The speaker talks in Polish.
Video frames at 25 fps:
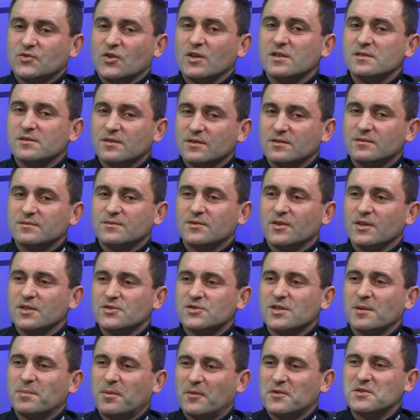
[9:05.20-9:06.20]
To jest, to
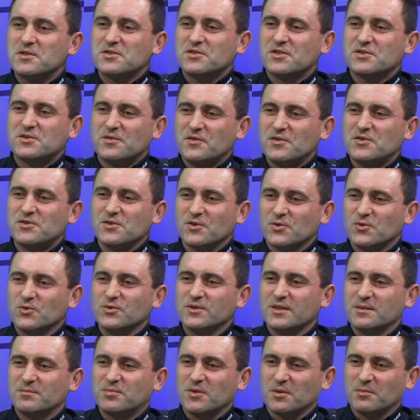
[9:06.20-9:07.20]
jest, trzeba powiedzieć, rzeczywiście
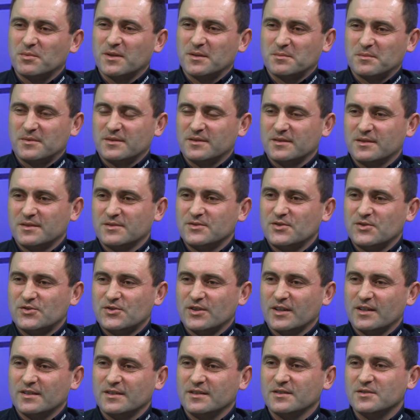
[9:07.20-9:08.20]
ogólny problem
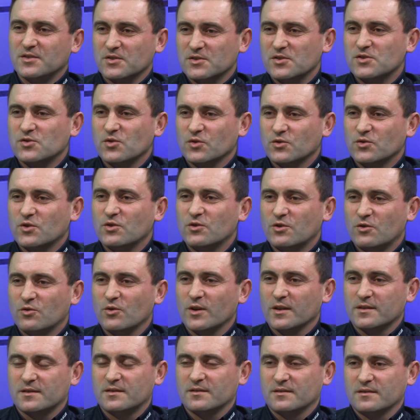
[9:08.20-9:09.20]
dzisiaj i to zresztą od
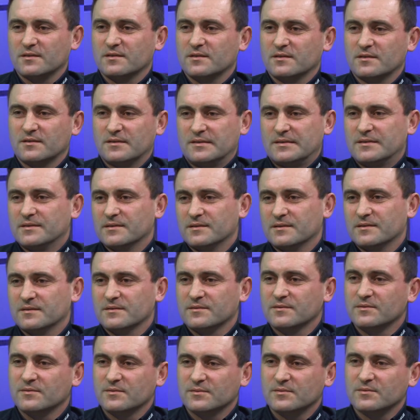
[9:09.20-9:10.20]
kilku lat
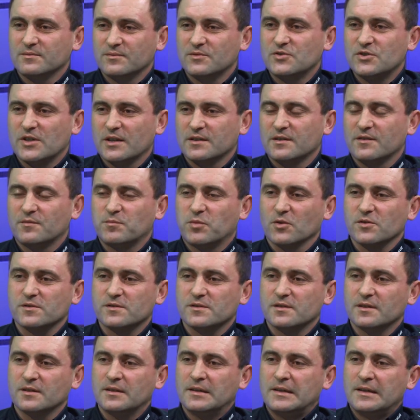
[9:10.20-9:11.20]
widziane w
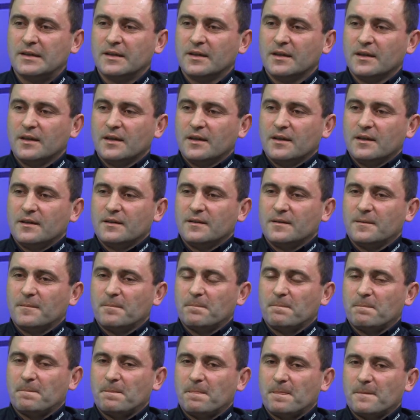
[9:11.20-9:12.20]
Polsce
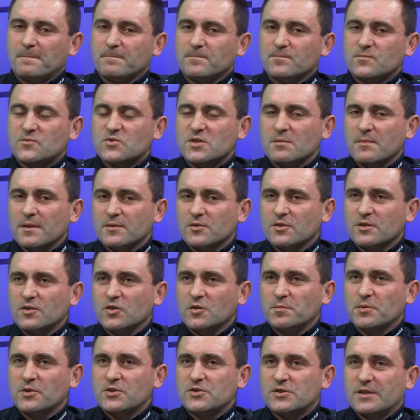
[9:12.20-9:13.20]
trzeba do
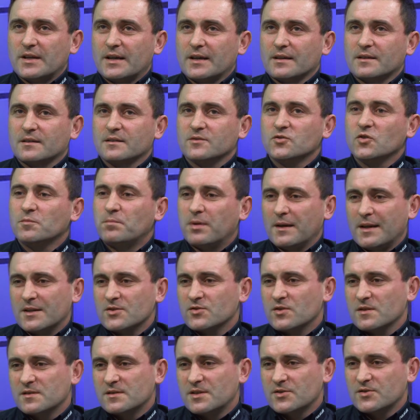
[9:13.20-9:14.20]
tego podejść tak.
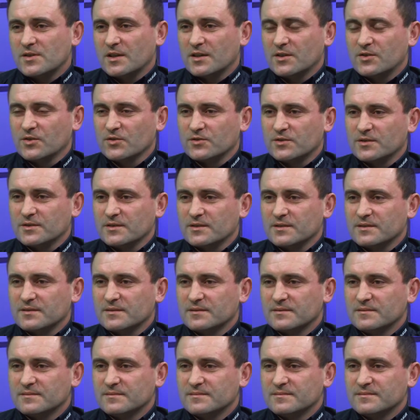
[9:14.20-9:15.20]
Dopalacz to jest też narkotyk.
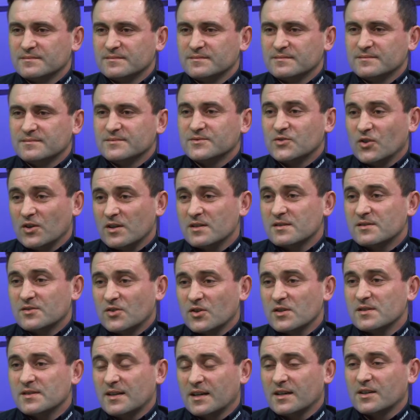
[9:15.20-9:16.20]
To
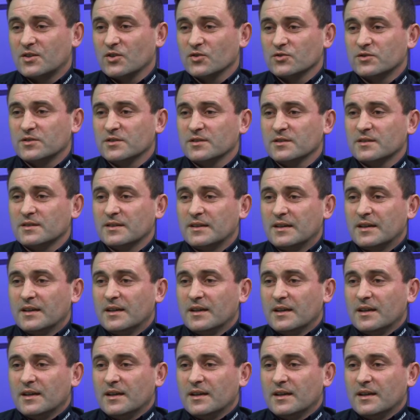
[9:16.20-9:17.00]
jest, to jest narkotyk.